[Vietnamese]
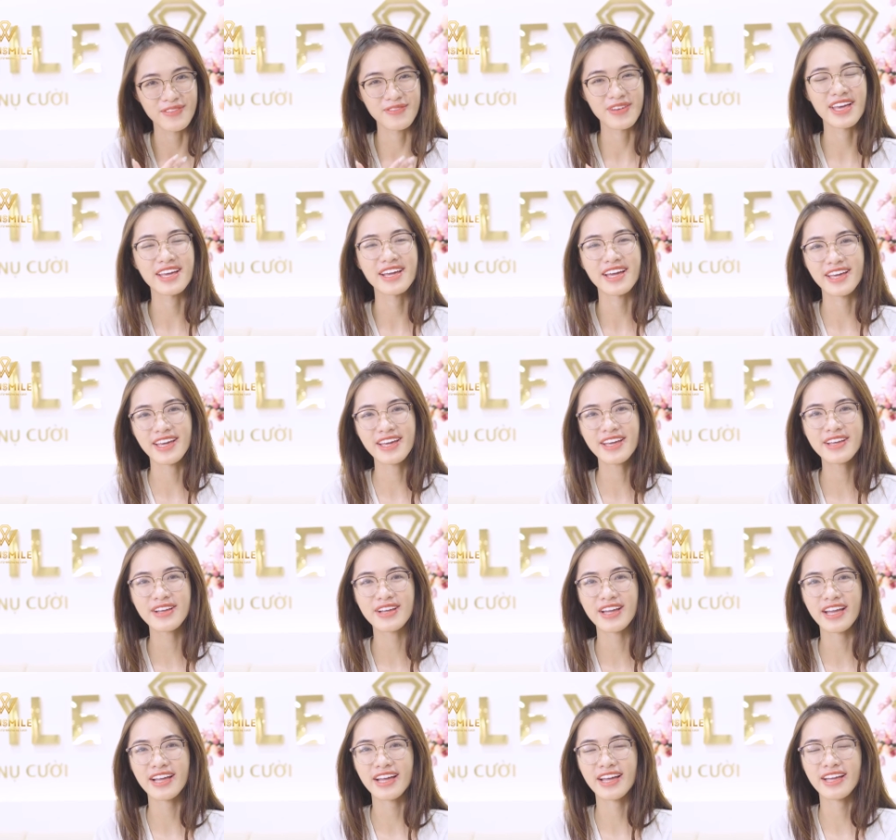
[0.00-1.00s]
về cái
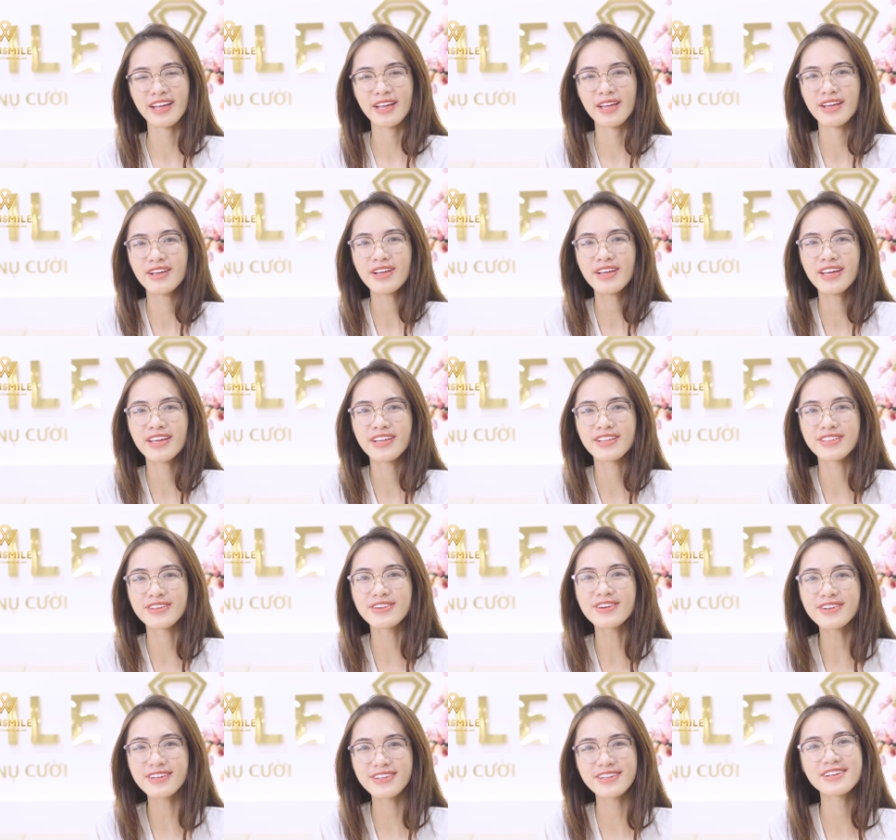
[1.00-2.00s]
cái cái hình
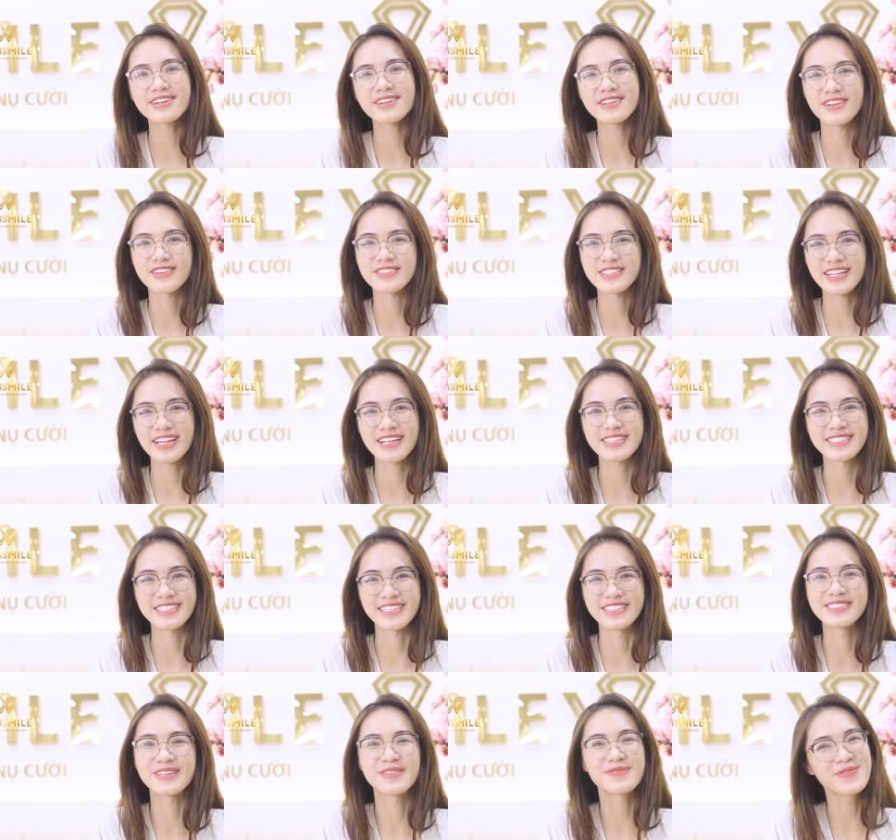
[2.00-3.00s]
thức nó sẽ là
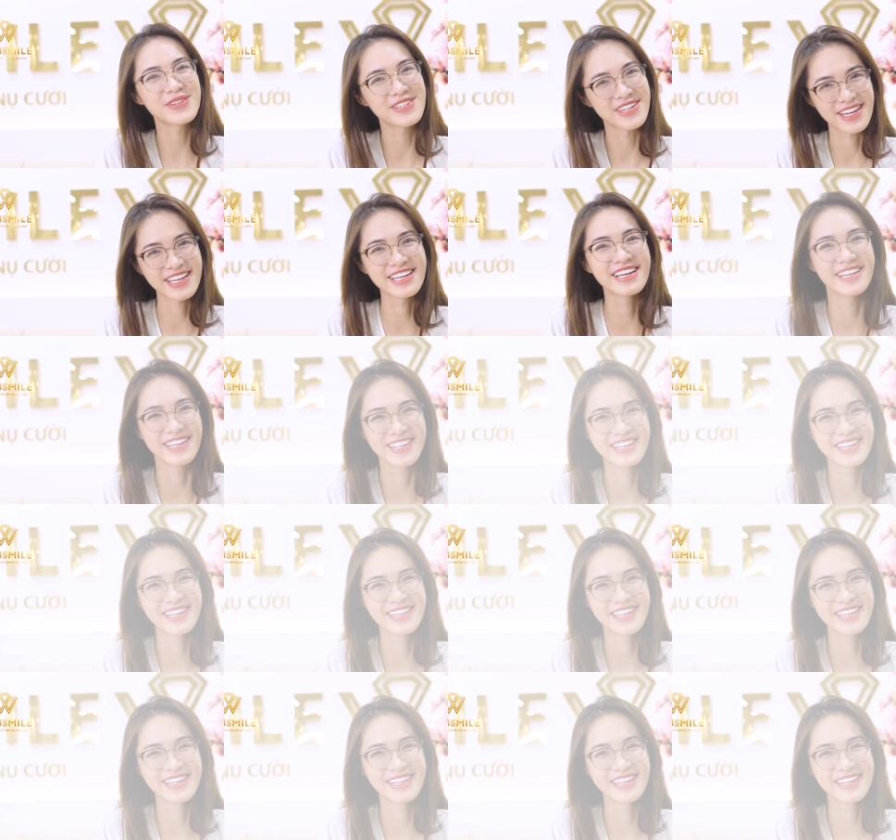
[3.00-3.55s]
chín trên mười.